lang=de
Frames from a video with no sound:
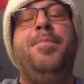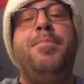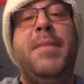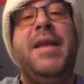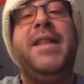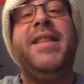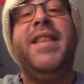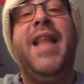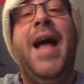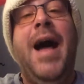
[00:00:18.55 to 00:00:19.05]

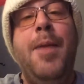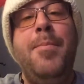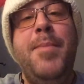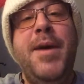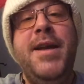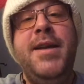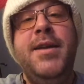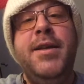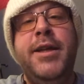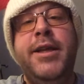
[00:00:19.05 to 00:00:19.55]
Mit
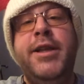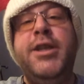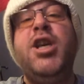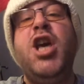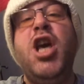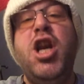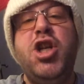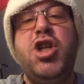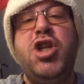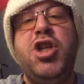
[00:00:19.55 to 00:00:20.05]
Namen
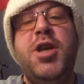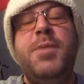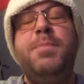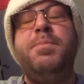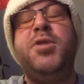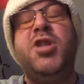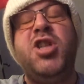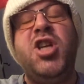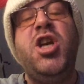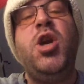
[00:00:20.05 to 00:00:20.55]
Jirshi
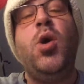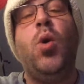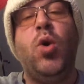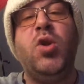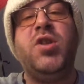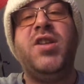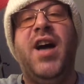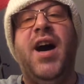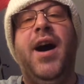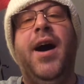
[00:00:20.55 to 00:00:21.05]

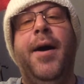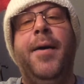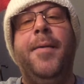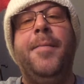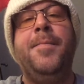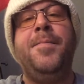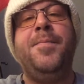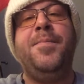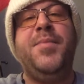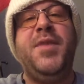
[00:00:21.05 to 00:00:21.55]
Pschihoda.
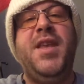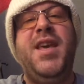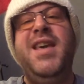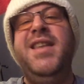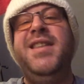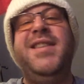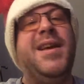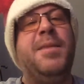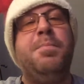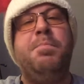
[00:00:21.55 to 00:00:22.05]

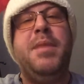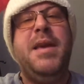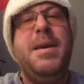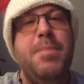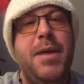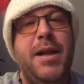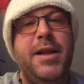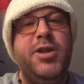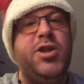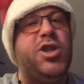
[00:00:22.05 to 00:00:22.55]
In der
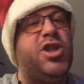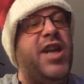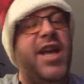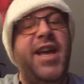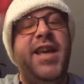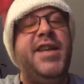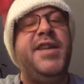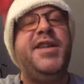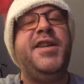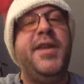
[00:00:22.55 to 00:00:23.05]
Bibel
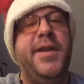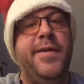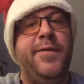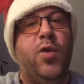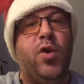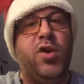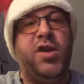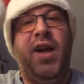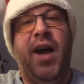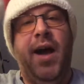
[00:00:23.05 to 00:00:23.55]
steht
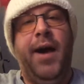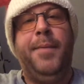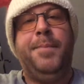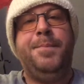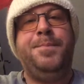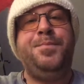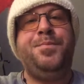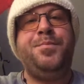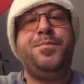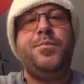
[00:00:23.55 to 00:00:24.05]
Nivoda.
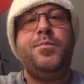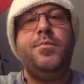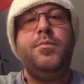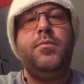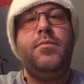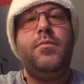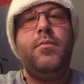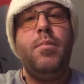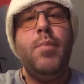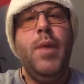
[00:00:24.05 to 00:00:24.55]

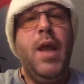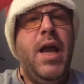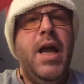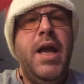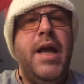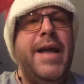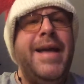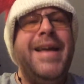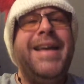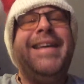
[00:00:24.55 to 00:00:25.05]

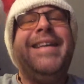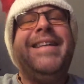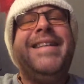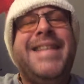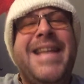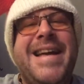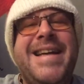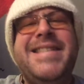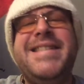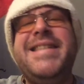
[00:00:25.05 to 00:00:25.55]

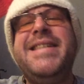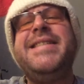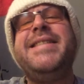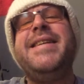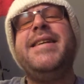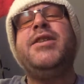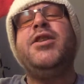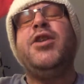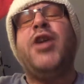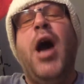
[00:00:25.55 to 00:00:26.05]
Das
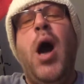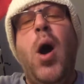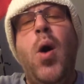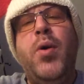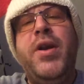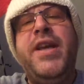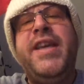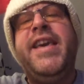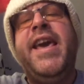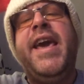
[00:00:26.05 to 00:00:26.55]
ist eine
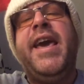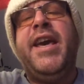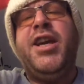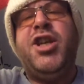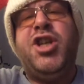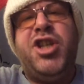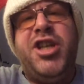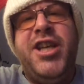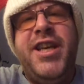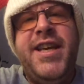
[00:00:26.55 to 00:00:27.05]
traurige
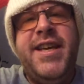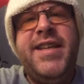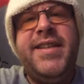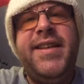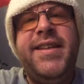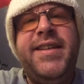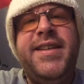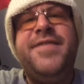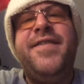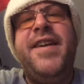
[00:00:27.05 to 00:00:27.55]

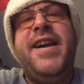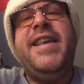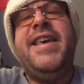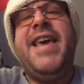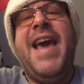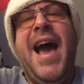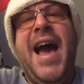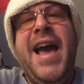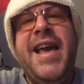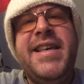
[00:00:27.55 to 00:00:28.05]
Geschichte, die
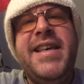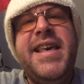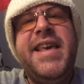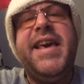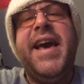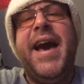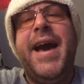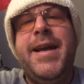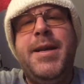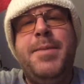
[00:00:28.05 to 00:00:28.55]
welche
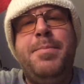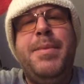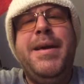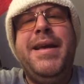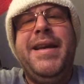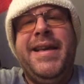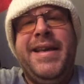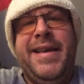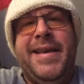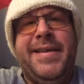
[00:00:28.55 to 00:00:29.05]
Eichigkeit
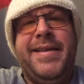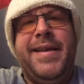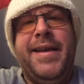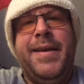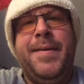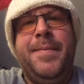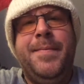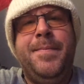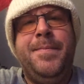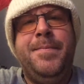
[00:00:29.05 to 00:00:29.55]
berichte.